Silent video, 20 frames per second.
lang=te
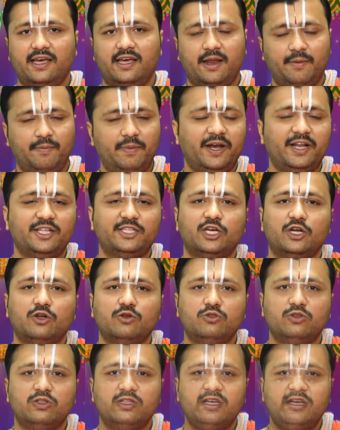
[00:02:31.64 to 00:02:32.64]
రప్పియడం
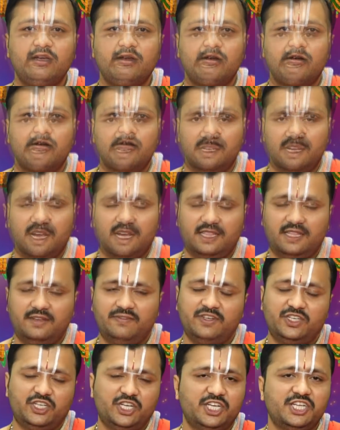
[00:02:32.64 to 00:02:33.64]
జరుగుతుంది అతి
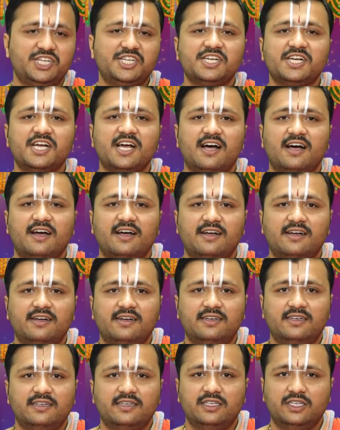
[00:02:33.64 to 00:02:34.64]
విశేషంగా
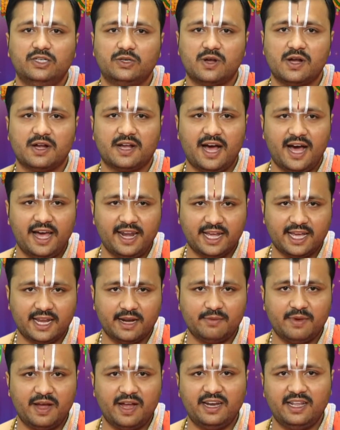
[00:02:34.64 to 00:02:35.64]
ఈ యొక్క
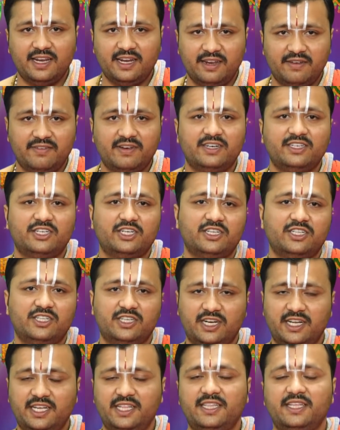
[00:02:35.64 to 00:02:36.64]
కార్యక్రమాన్ని నిర్వహించడం
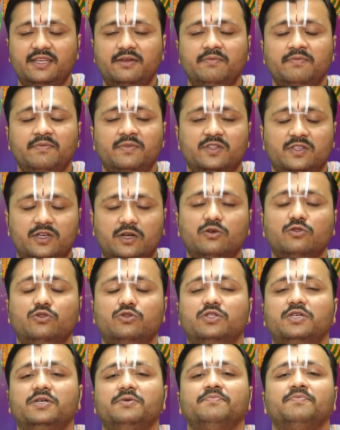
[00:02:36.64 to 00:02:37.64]
జరిగింది
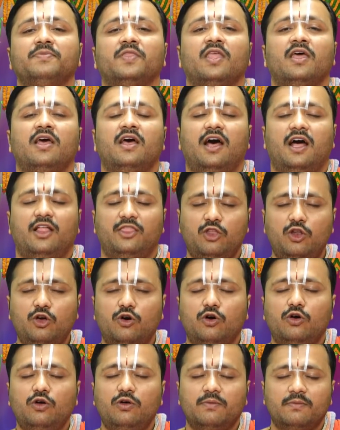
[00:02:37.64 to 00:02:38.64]
జరుగుతుంది అందులో
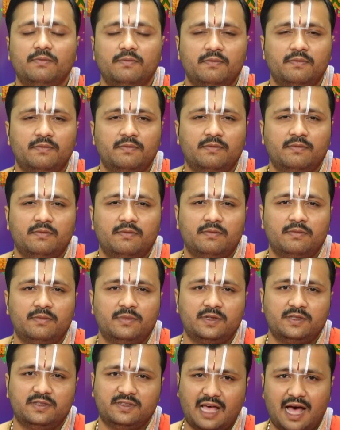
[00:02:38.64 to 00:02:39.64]

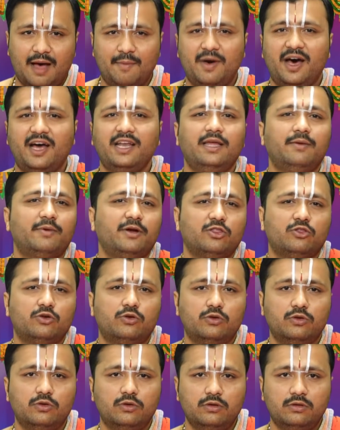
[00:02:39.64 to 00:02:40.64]
సామాన్య
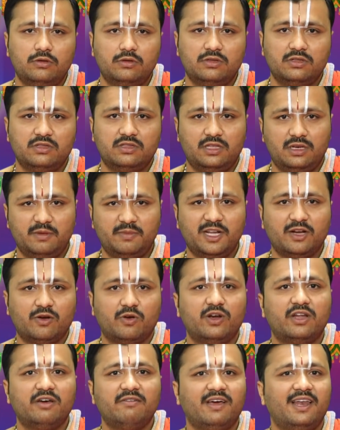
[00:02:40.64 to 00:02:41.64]
భక్తుడు తిరుమల
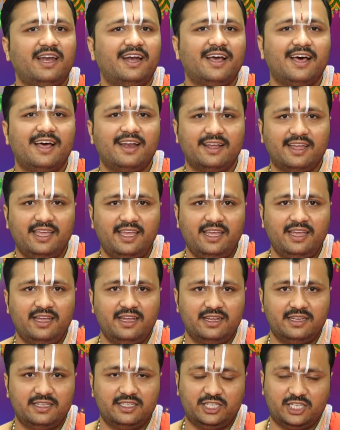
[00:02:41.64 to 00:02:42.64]
కొండకు వెళ్ళడానికి
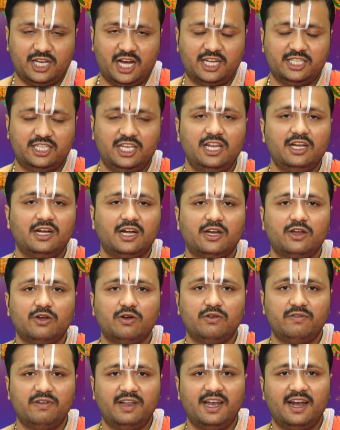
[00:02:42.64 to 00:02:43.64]
ఛార్జీలు
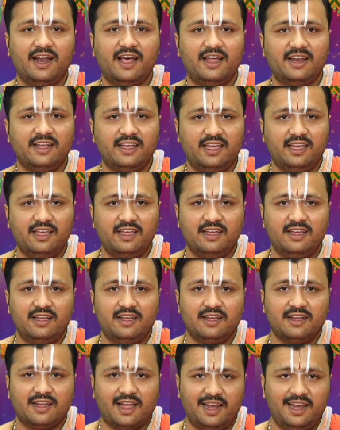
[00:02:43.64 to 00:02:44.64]
కట్టుకొని వెళ్ళడానికి
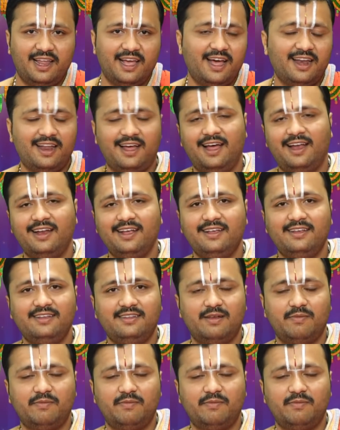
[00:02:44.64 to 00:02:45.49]
కళ్యాణానికి